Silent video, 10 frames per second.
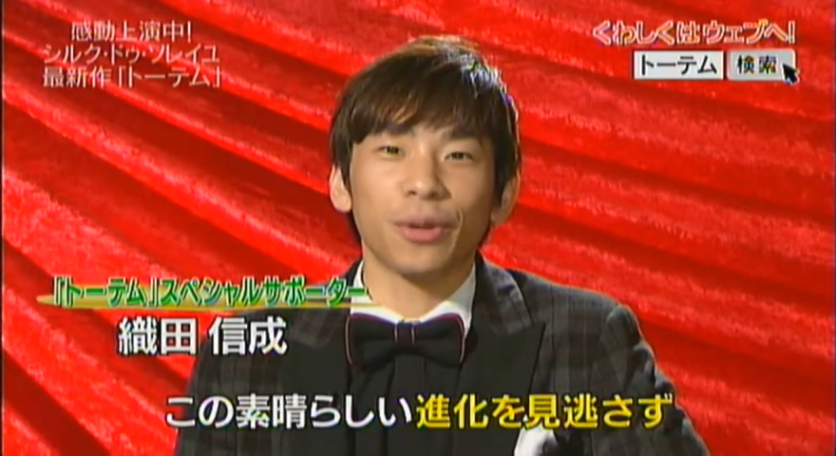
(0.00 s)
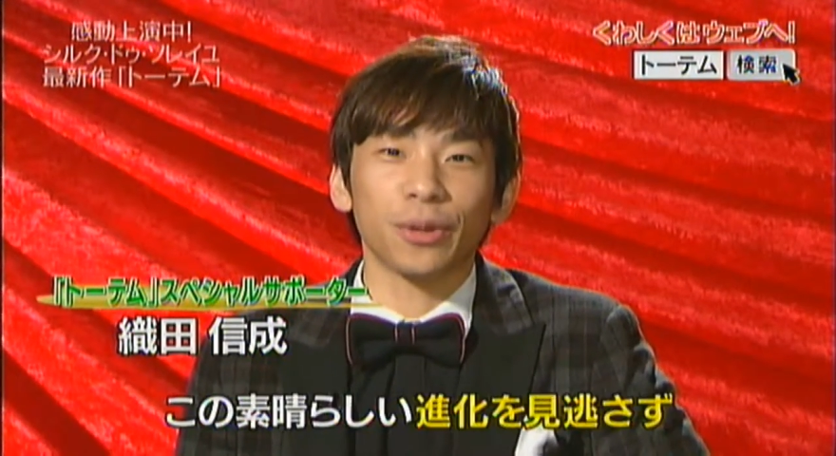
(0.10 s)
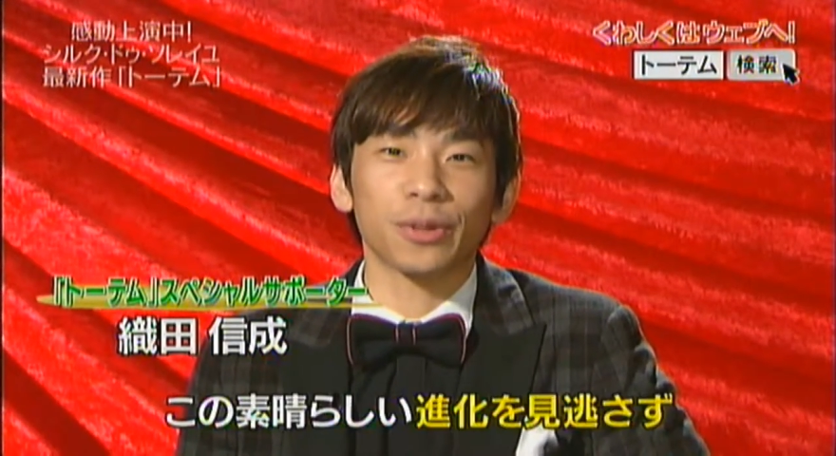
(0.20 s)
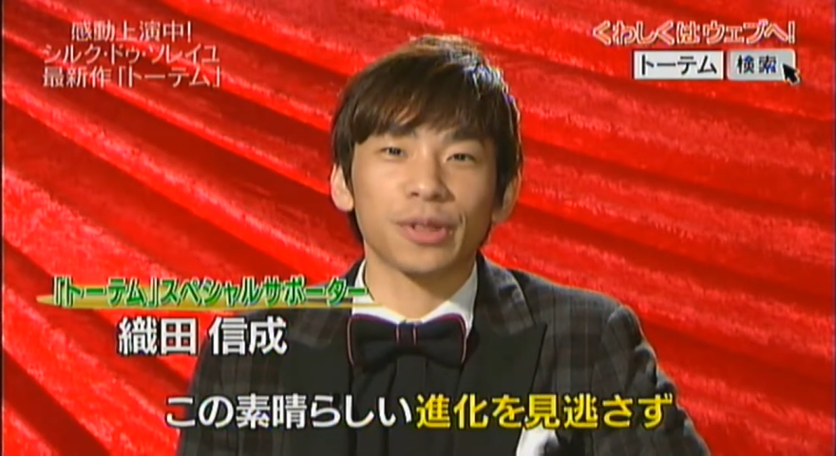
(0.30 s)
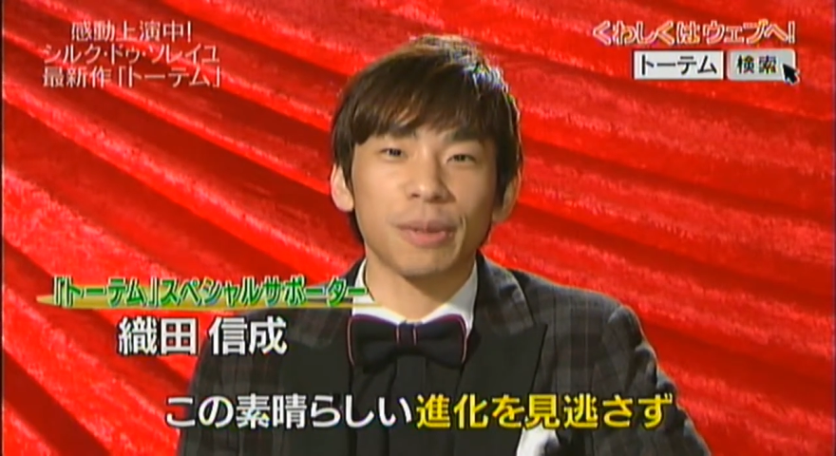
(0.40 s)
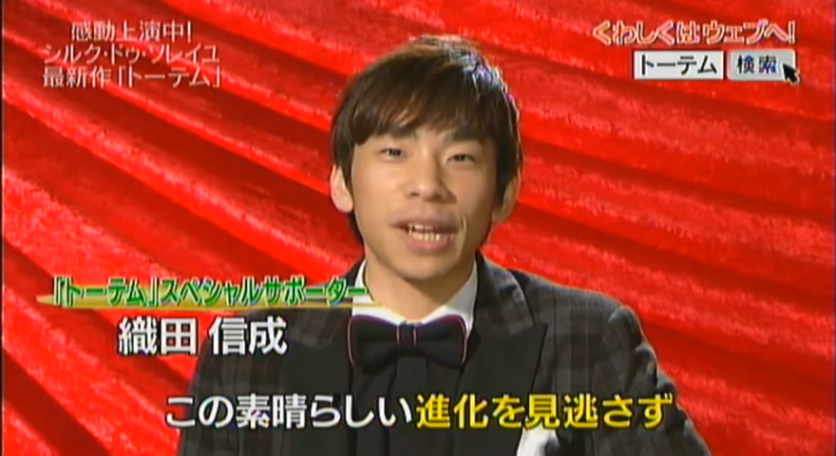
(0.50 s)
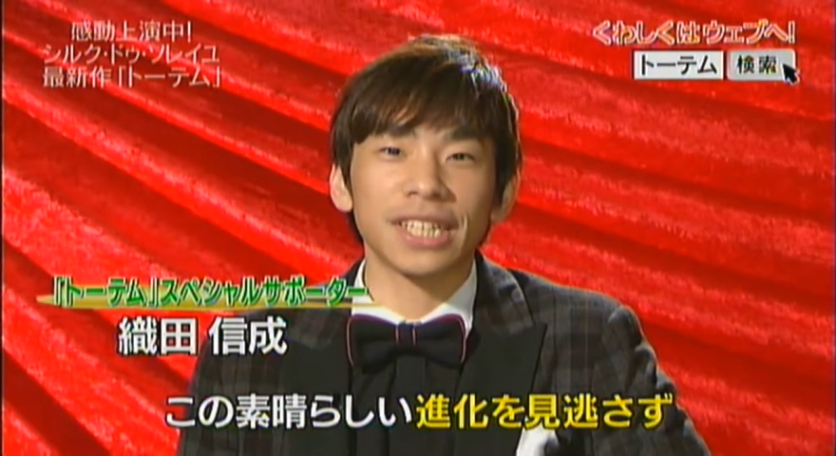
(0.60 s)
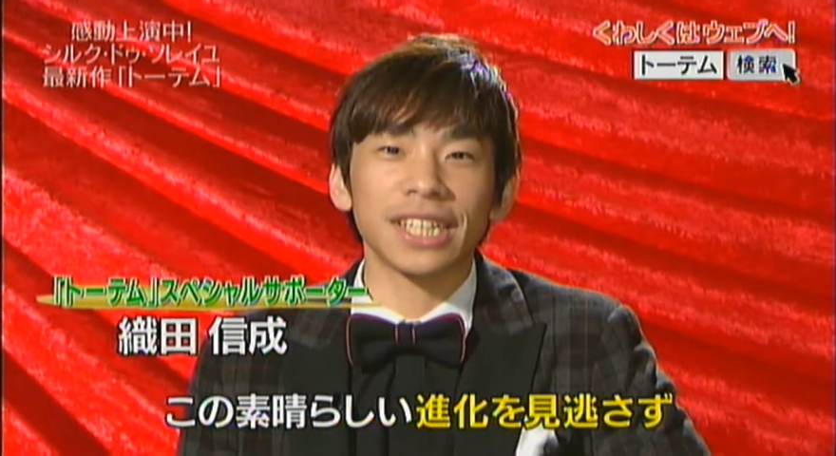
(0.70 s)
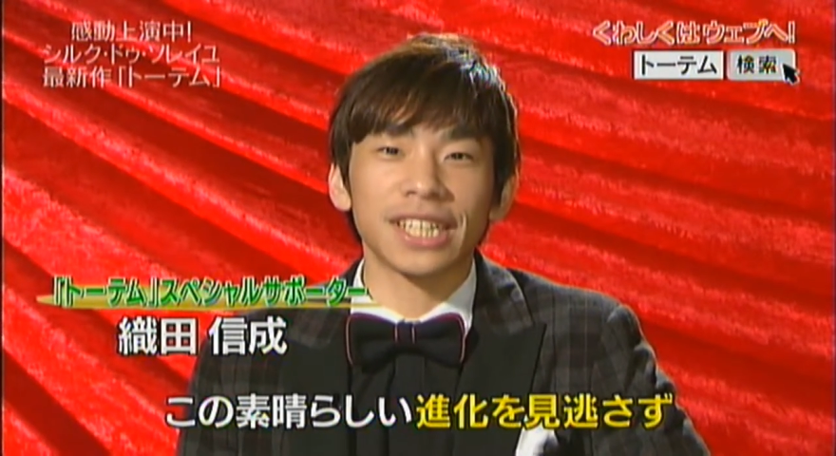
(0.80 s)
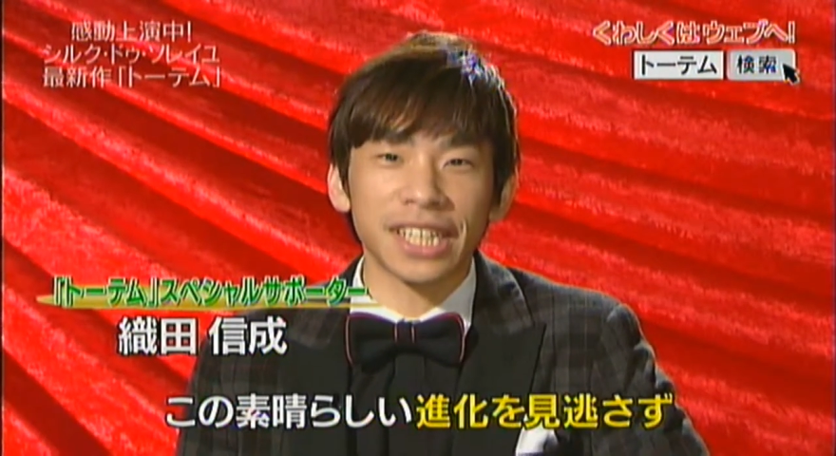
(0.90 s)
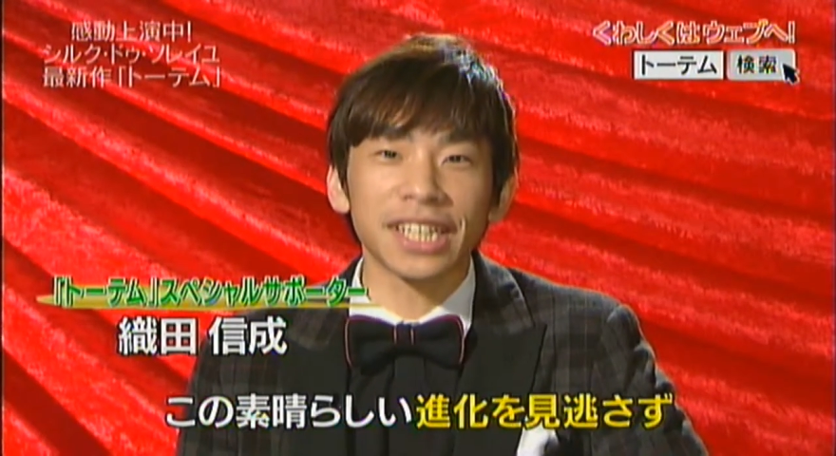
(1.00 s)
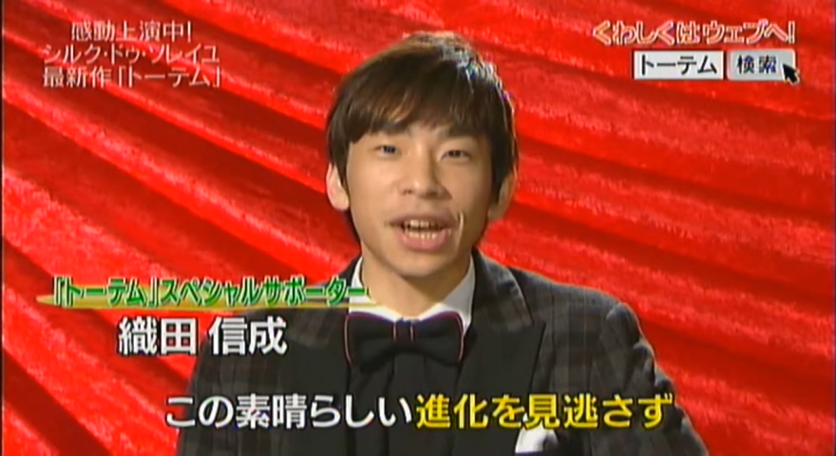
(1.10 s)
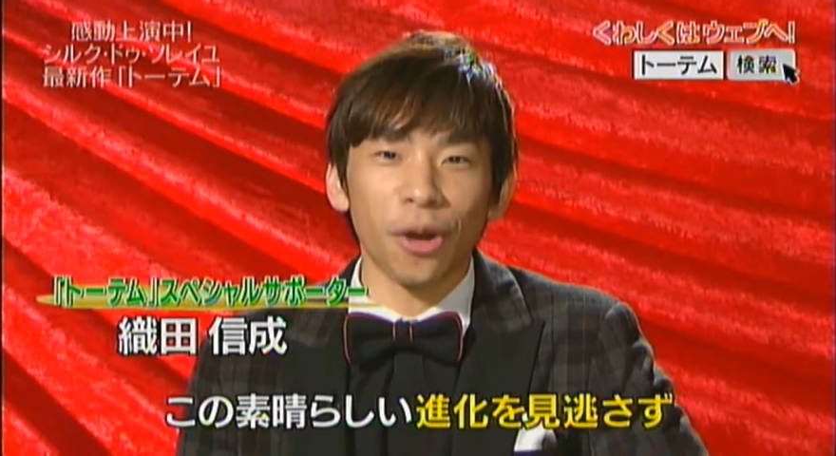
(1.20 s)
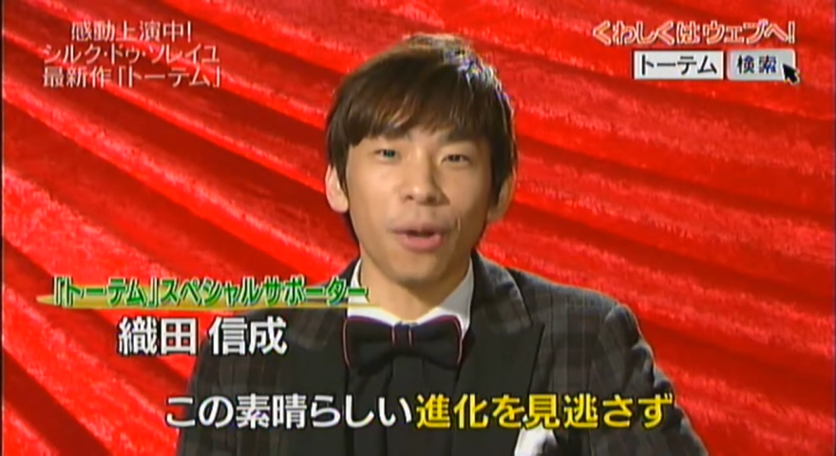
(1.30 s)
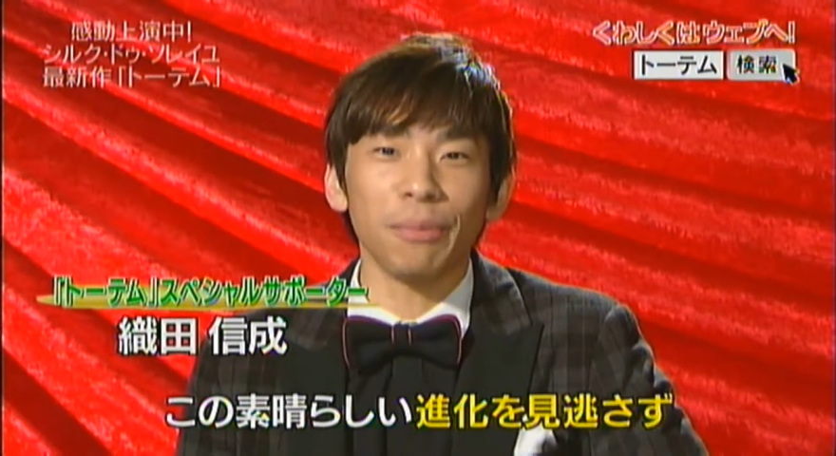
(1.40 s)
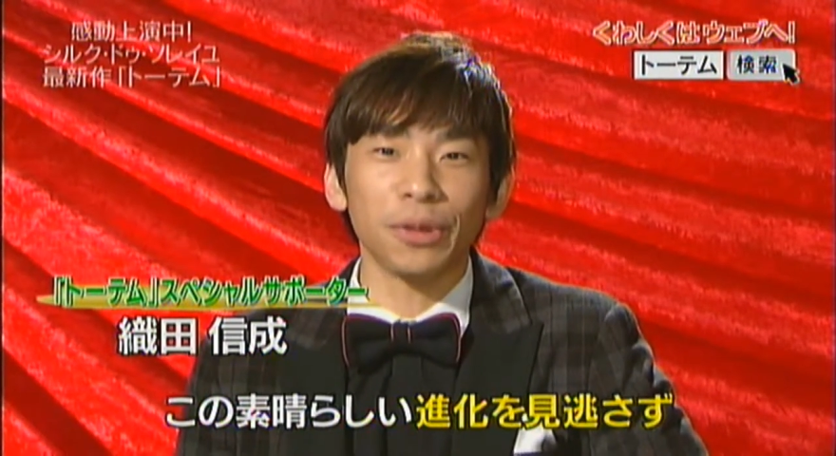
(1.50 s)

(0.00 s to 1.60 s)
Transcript: この素晴らしい進化を